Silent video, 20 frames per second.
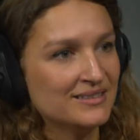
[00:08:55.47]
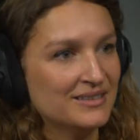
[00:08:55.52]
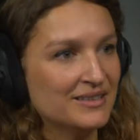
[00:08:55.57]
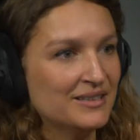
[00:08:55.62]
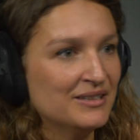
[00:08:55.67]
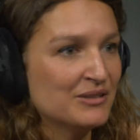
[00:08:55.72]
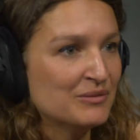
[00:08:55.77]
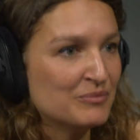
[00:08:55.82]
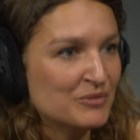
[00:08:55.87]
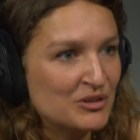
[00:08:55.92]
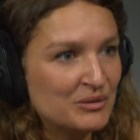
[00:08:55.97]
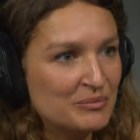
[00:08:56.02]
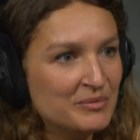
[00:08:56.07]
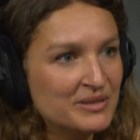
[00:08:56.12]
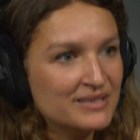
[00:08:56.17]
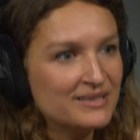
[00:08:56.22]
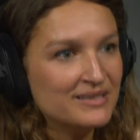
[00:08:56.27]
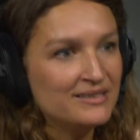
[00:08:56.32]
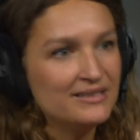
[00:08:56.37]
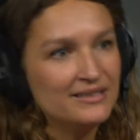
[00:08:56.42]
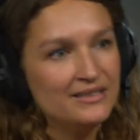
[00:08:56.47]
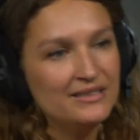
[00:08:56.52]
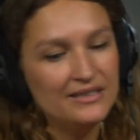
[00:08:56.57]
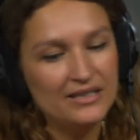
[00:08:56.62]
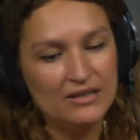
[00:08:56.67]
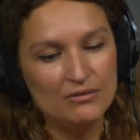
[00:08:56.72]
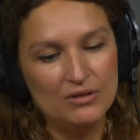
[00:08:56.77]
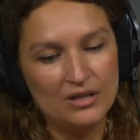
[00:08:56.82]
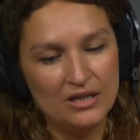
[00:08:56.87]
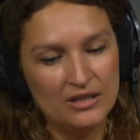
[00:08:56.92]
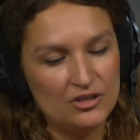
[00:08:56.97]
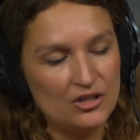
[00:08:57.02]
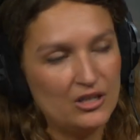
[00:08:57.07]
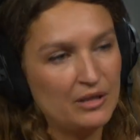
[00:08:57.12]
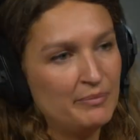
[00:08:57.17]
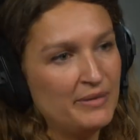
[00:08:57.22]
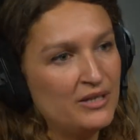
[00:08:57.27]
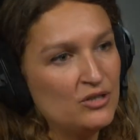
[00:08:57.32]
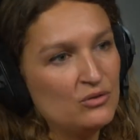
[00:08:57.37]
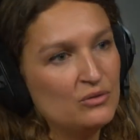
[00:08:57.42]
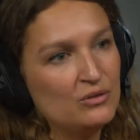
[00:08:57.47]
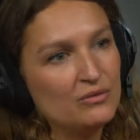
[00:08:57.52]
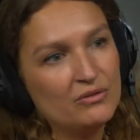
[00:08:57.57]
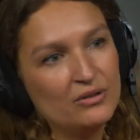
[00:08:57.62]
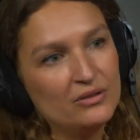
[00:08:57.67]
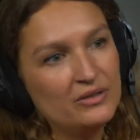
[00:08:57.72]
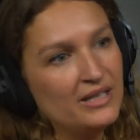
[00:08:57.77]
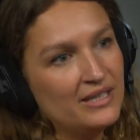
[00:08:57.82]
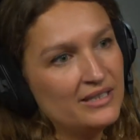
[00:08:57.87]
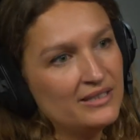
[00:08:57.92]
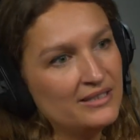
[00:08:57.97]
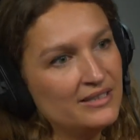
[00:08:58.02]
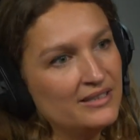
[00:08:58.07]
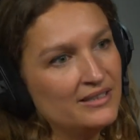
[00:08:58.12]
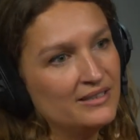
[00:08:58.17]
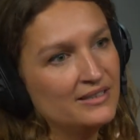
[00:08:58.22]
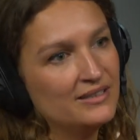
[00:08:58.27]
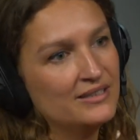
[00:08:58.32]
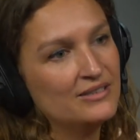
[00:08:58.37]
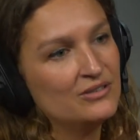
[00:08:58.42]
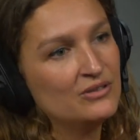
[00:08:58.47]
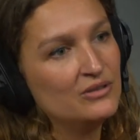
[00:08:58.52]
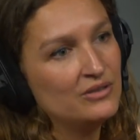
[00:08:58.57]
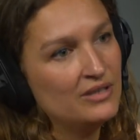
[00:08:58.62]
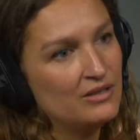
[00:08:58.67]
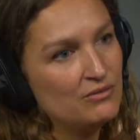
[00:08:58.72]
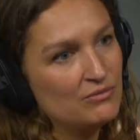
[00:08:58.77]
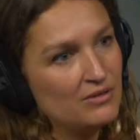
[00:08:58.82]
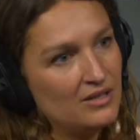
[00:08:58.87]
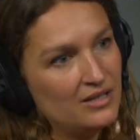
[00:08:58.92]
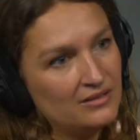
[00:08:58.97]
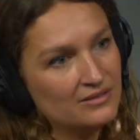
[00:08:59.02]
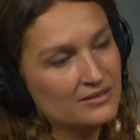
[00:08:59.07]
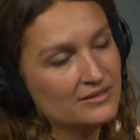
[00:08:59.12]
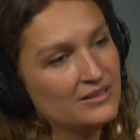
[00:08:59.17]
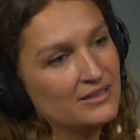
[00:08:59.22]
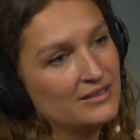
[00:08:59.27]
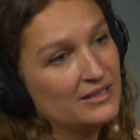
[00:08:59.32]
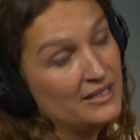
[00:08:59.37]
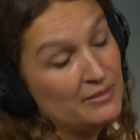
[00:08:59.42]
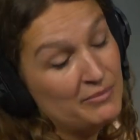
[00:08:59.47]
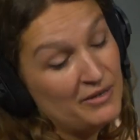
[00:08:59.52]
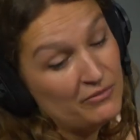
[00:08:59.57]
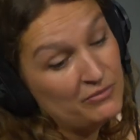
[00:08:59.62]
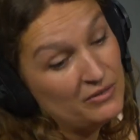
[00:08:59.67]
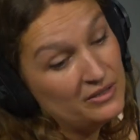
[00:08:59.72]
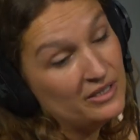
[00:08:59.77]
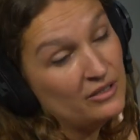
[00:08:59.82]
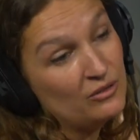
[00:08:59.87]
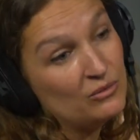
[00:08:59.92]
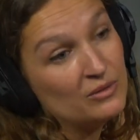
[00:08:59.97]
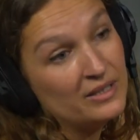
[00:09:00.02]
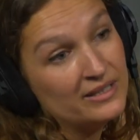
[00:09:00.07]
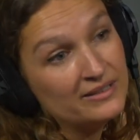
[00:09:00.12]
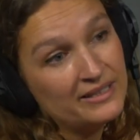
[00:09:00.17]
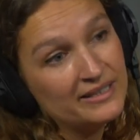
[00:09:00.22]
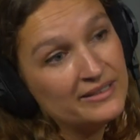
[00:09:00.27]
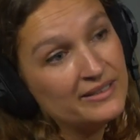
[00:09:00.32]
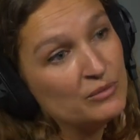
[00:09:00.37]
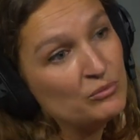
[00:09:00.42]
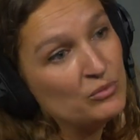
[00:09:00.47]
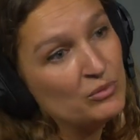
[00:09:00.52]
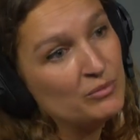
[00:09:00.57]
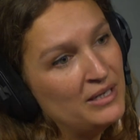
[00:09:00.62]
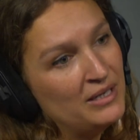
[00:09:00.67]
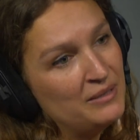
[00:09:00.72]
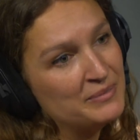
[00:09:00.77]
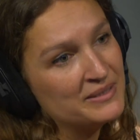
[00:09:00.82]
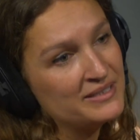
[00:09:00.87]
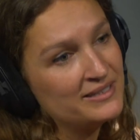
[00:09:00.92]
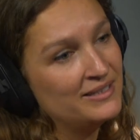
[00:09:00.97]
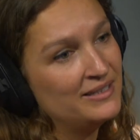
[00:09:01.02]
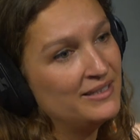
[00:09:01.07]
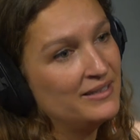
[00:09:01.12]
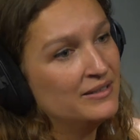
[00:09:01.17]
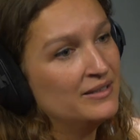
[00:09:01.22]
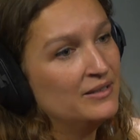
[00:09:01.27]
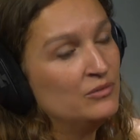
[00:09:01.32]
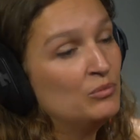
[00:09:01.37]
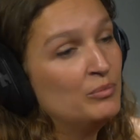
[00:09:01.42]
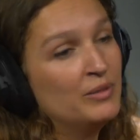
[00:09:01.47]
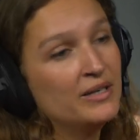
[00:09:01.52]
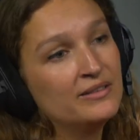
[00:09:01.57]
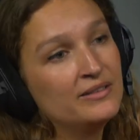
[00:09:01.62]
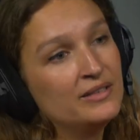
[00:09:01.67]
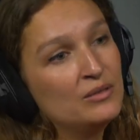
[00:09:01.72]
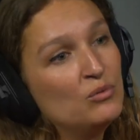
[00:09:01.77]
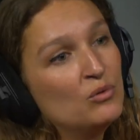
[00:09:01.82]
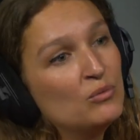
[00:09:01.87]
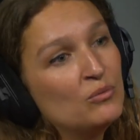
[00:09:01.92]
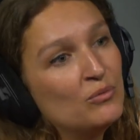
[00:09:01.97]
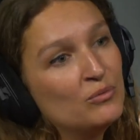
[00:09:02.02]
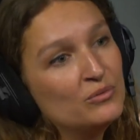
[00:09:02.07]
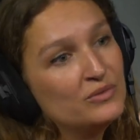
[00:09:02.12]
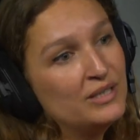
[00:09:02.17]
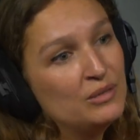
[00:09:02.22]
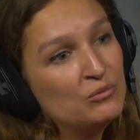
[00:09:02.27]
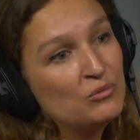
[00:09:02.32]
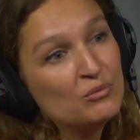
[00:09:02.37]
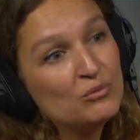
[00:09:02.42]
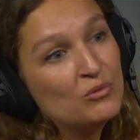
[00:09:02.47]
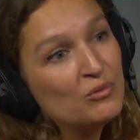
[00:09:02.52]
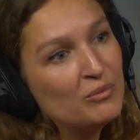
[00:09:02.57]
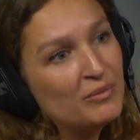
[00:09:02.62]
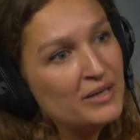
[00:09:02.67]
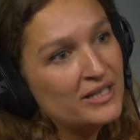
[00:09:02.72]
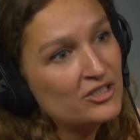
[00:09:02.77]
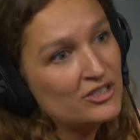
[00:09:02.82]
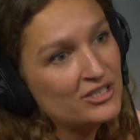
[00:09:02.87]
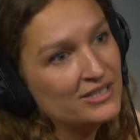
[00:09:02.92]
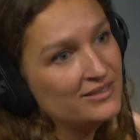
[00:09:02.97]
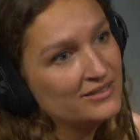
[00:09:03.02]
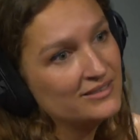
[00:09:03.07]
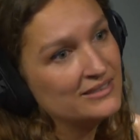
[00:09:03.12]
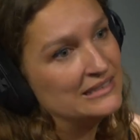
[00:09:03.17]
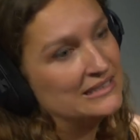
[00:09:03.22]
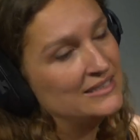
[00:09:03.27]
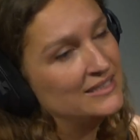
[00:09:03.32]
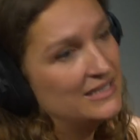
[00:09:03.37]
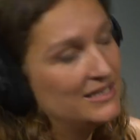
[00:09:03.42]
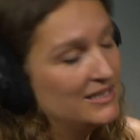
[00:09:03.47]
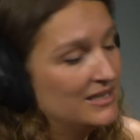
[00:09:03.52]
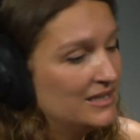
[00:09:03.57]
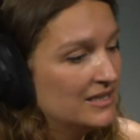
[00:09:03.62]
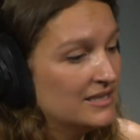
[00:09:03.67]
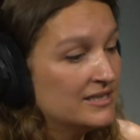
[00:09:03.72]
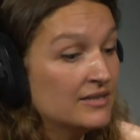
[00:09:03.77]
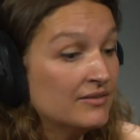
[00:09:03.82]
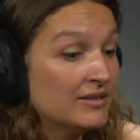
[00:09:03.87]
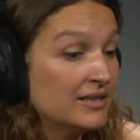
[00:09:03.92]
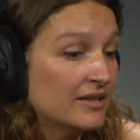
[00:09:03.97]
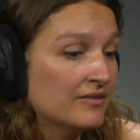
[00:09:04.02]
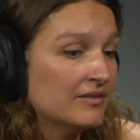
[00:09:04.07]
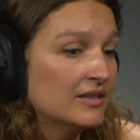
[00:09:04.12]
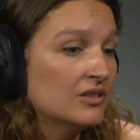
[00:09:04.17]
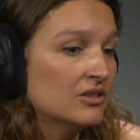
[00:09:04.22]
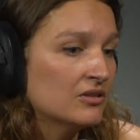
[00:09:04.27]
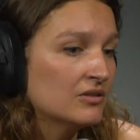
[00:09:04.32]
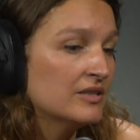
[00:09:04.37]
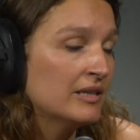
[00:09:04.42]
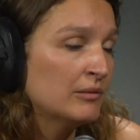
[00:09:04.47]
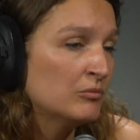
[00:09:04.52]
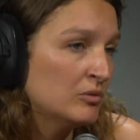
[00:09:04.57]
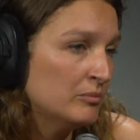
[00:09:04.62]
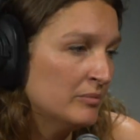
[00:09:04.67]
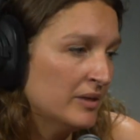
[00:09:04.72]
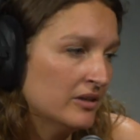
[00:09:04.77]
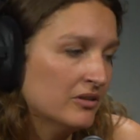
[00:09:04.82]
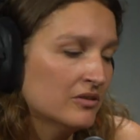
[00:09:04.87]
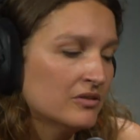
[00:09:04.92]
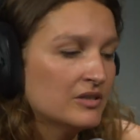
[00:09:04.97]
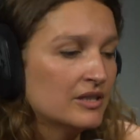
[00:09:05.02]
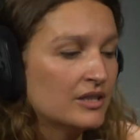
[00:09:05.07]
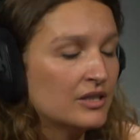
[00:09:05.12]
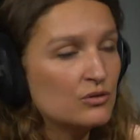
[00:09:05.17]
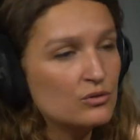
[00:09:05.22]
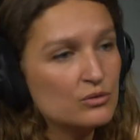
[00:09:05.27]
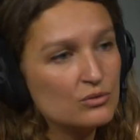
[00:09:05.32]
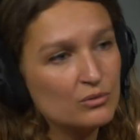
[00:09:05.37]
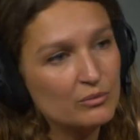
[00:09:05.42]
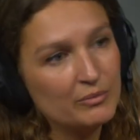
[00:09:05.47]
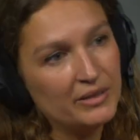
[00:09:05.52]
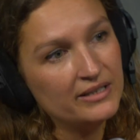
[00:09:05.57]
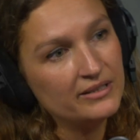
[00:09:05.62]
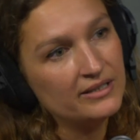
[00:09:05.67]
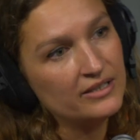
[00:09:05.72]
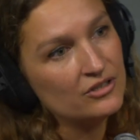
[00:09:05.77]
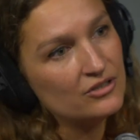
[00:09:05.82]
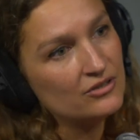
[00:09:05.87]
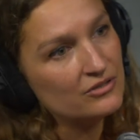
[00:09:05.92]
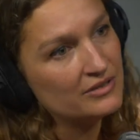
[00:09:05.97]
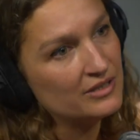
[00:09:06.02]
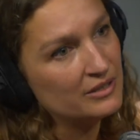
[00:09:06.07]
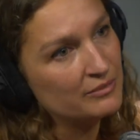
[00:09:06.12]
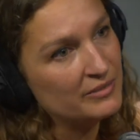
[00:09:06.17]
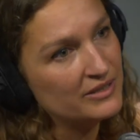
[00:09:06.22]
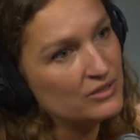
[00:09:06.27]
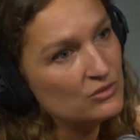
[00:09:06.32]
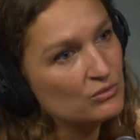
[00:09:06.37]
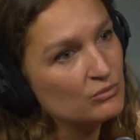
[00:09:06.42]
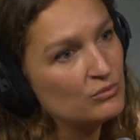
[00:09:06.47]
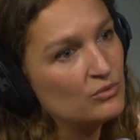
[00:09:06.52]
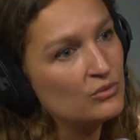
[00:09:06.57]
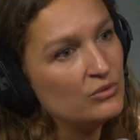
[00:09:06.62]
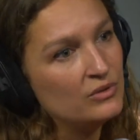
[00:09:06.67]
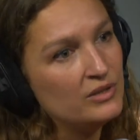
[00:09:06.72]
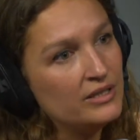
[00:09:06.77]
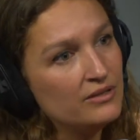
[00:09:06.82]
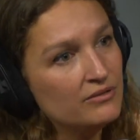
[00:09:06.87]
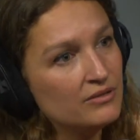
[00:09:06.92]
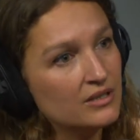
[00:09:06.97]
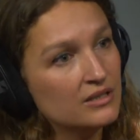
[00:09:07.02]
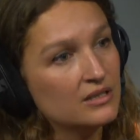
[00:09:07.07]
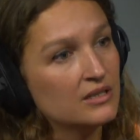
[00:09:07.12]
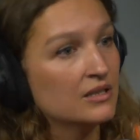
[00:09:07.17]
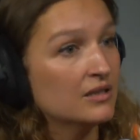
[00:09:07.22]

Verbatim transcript: Et euh, moi, j'aime bien cette idée d'avoir à chaque page une œuvre d'art qui, se donne à voir. Et parfois, d'ailleurs, on la traite un peu parce qu'elle nous paraît tellement, bon marché. Mm. Et c'est vrai qu'avec euh, Simon Baker, c'est quelque chose qu'on partage, cette passion pour le livre.